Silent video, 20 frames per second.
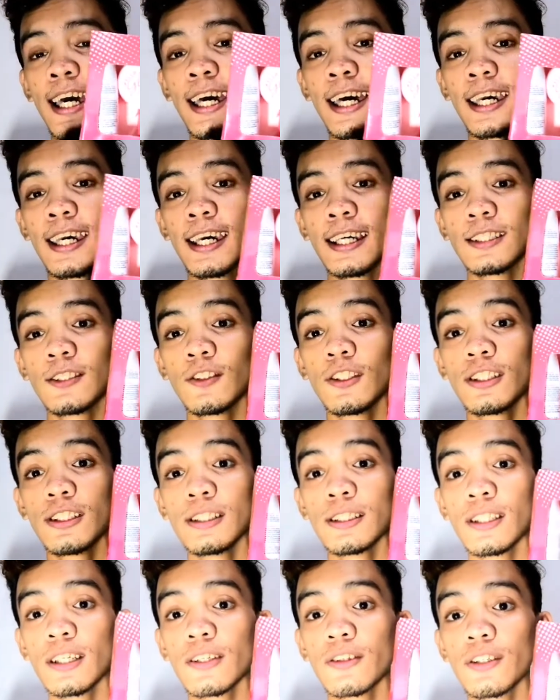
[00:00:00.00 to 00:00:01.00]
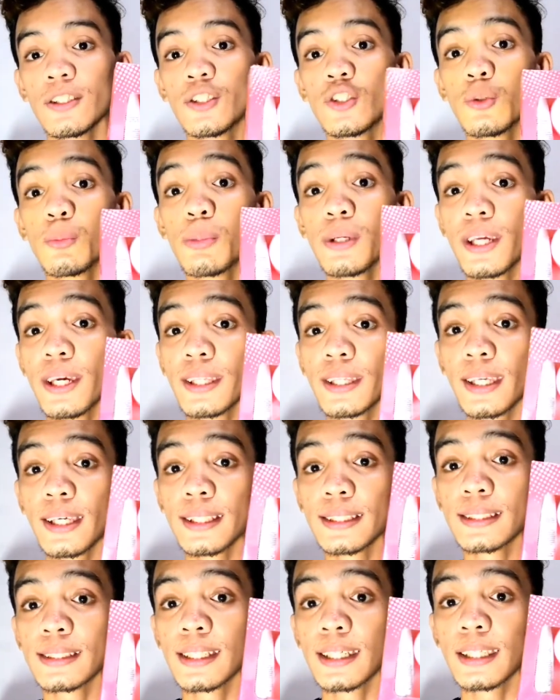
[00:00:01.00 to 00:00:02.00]
Yeah, so this is a rejuvenating
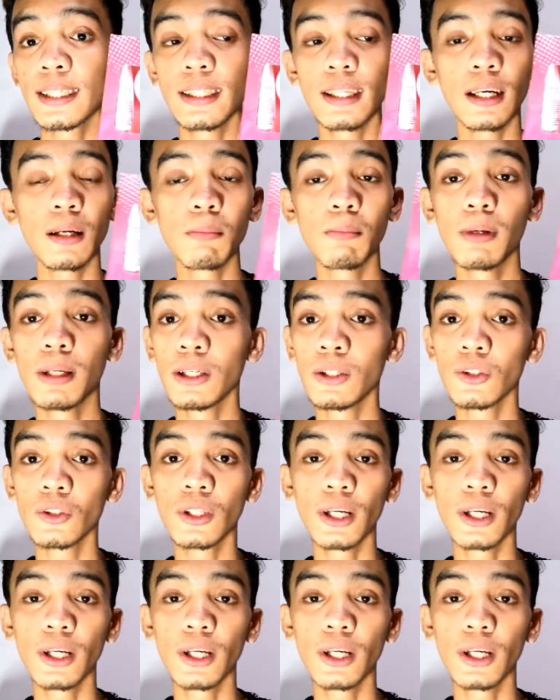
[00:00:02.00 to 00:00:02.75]
set na nabili ko